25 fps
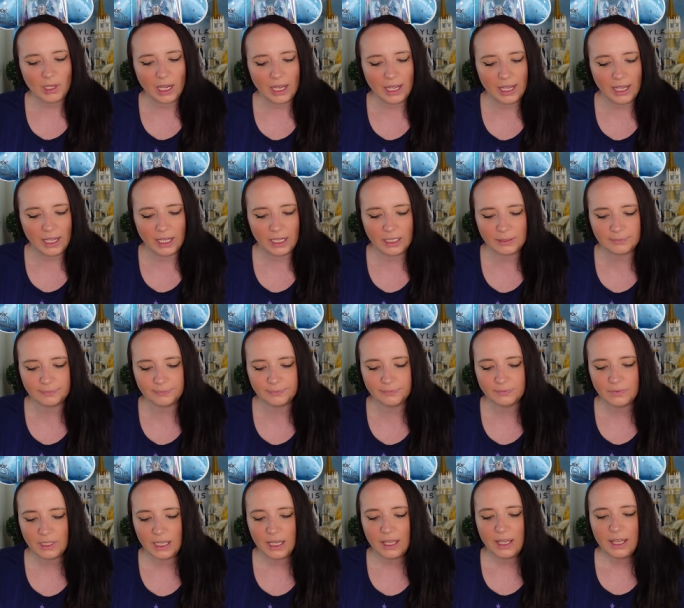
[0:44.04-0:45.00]
Ähm,
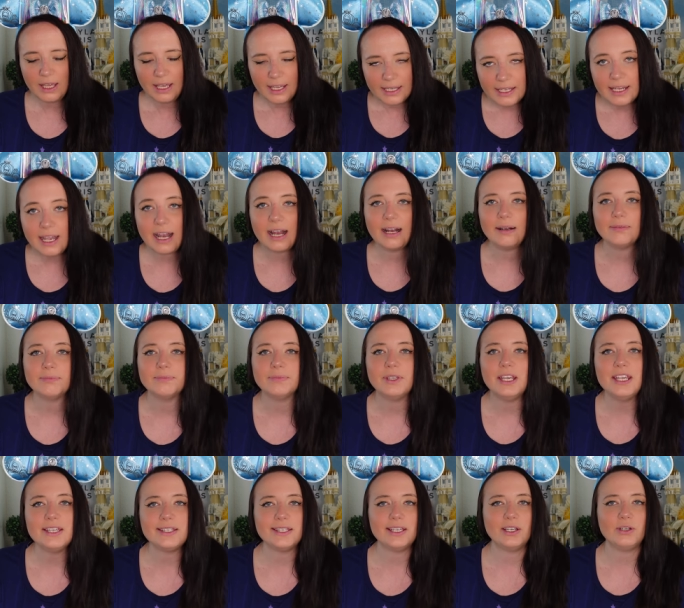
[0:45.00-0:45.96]
ja,
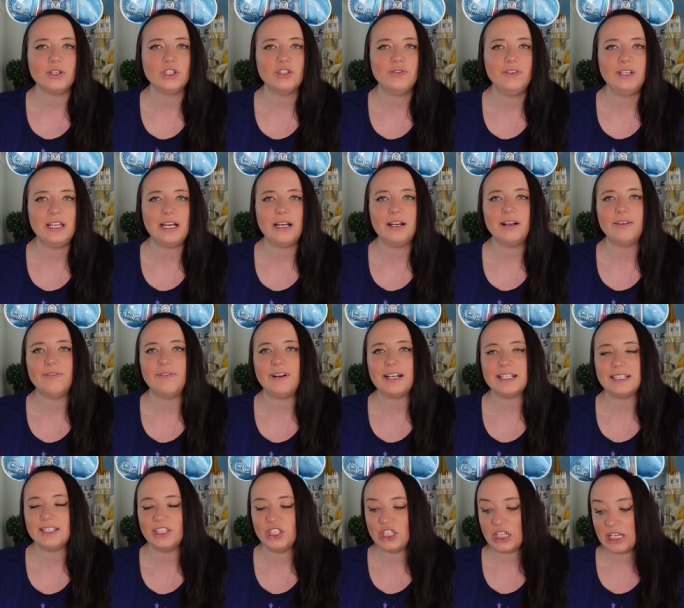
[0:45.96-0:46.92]
ich zeige euch wieder,
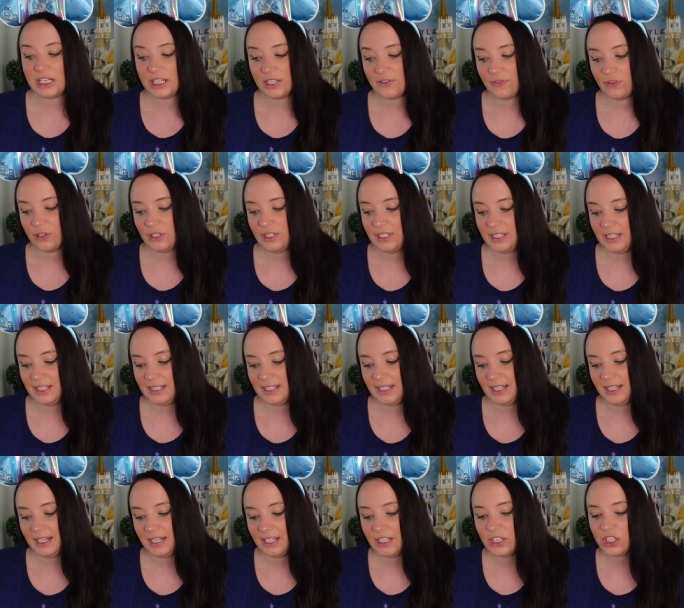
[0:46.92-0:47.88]
was ich alles von
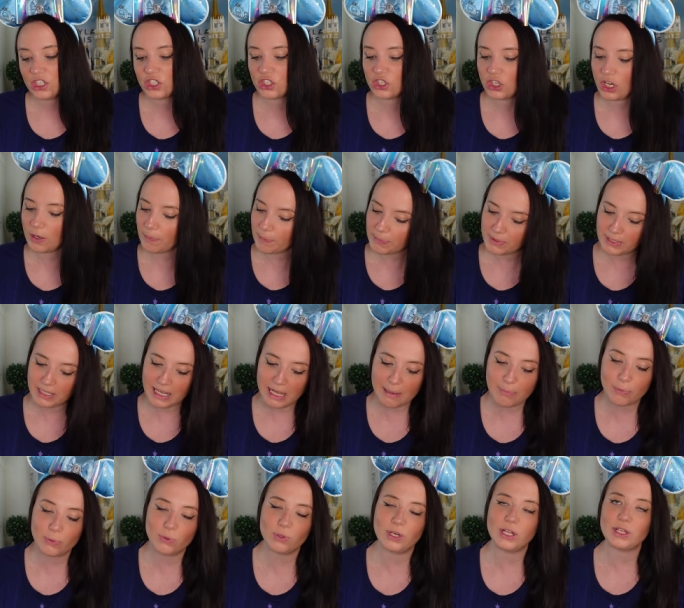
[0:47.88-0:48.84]
Disney geshoppt
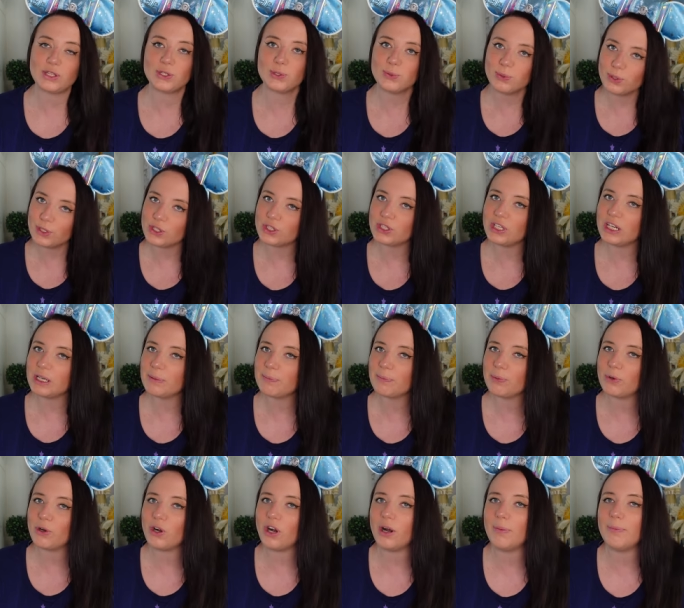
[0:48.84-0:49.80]
habe oder zugeschickt
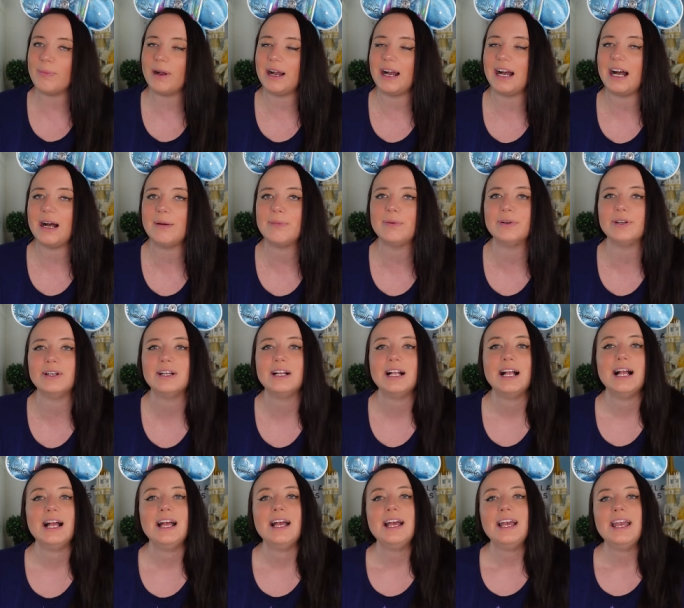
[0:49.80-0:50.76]
bekommen habe
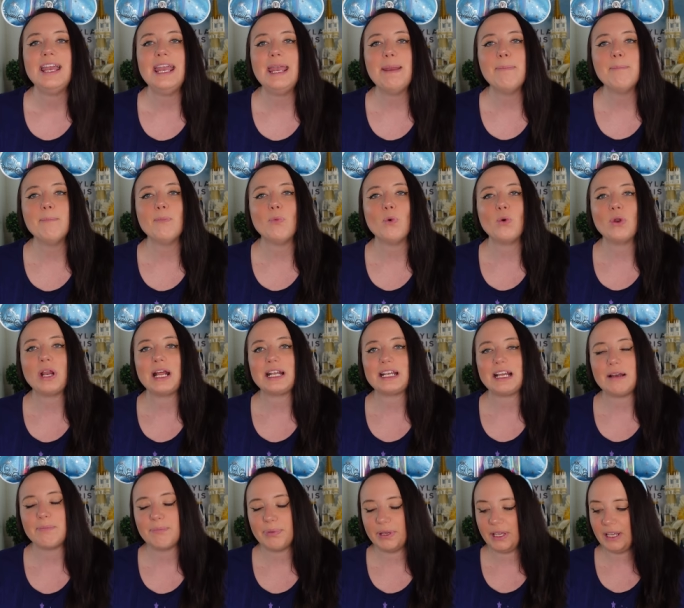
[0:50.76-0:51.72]
im Monat
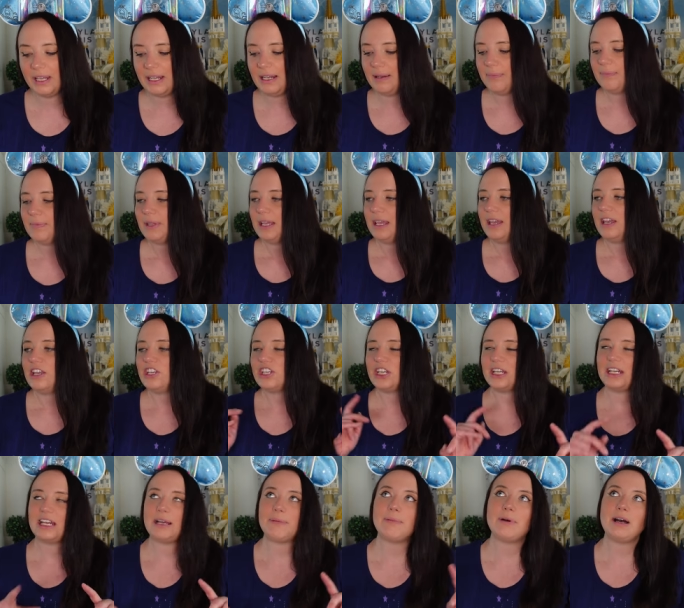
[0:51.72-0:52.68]
April. Ich
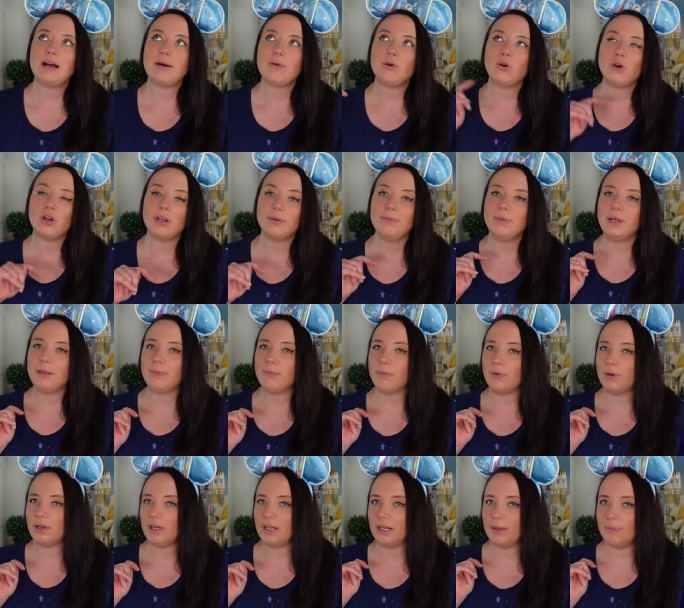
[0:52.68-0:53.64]
hatte aber auch in
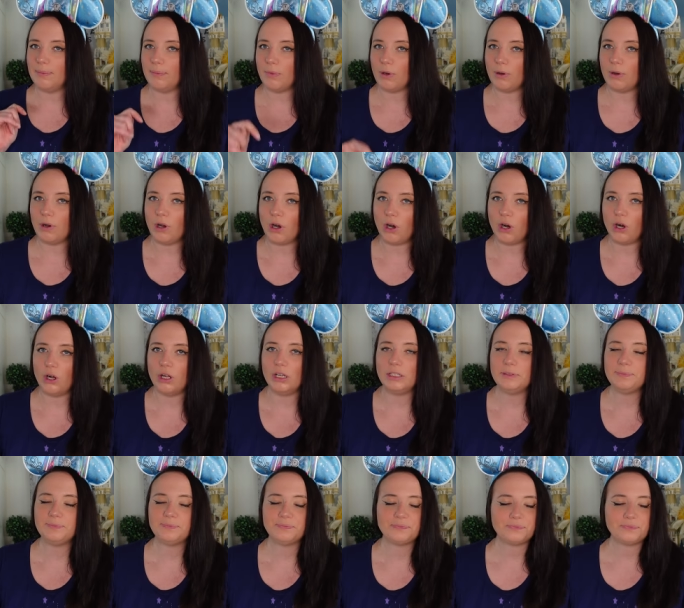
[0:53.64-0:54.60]
dem ähm, Haul